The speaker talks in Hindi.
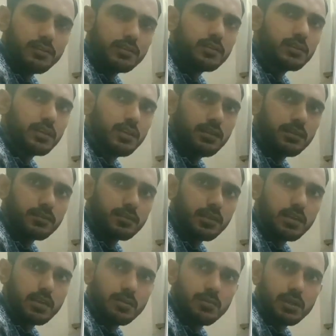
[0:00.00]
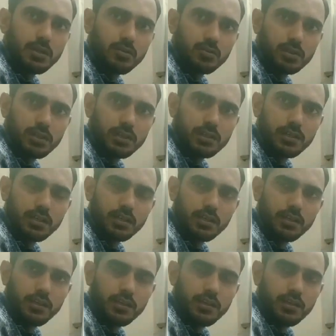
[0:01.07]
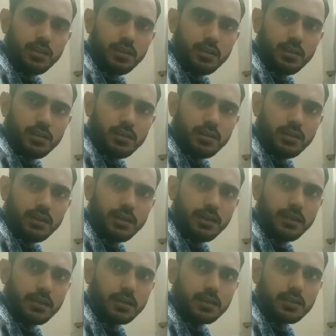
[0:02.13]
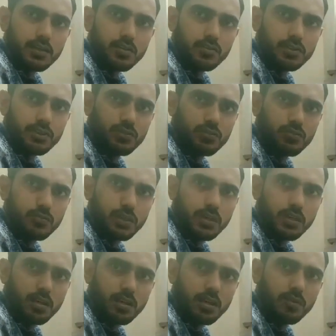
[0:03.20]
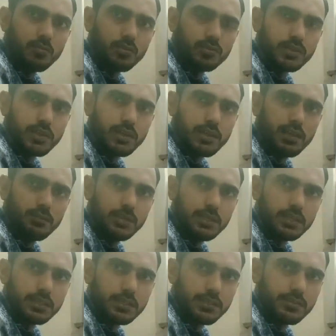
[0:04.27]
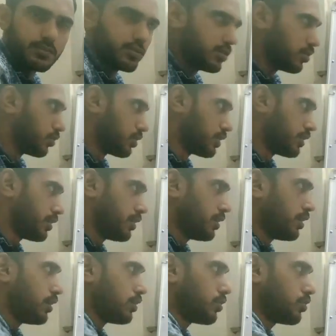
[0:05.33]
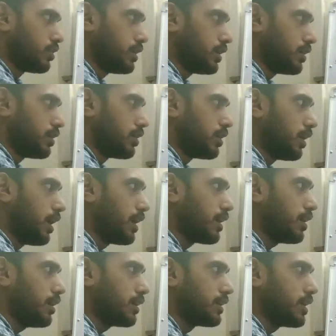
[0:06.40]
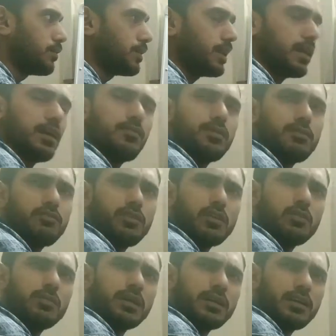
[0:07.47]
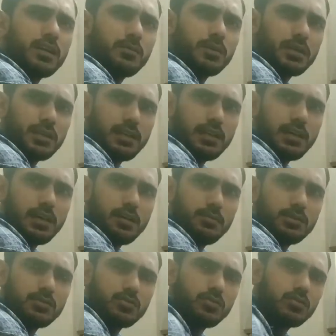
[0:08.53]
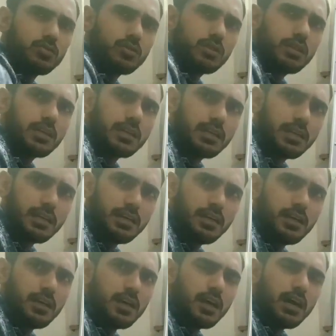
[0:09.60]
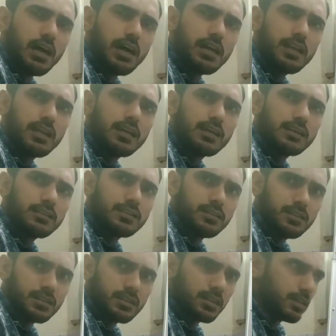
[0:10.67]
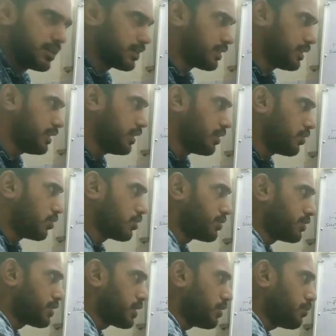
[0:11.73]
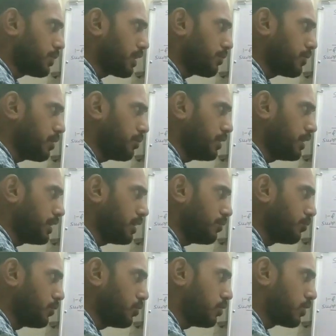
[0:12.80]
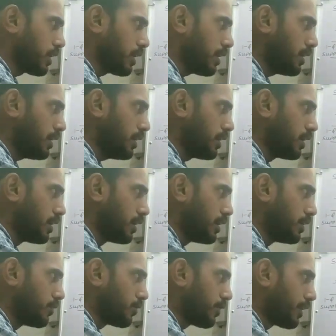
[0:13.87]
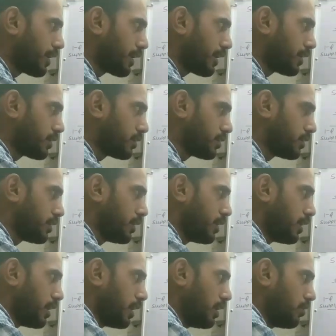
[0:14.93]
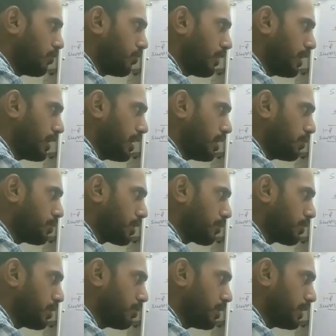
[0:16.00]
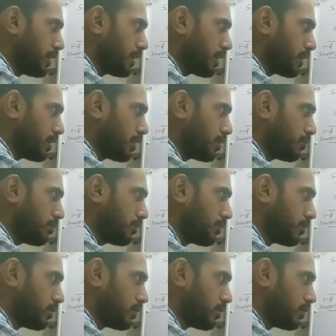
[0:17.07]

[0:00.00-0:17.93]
जनरली स्टील का बना होता है ताकि एडी करंट लॉसेस उसमें कम हो जाए लेमिनेटेड स्टील होती है तो ये आयरन लिख दिया मैंने यहाँ पर फेरोमैग्नेटिक मटेरियल का हम इसको थोड़ी देर के लिए आयरन का कंसिडर कर लेते हैं और जिसकी परमिएबिलिटी म्यू क्या है इनफाइनाइट इनफाइनाइट परमिएबिलिटी का हम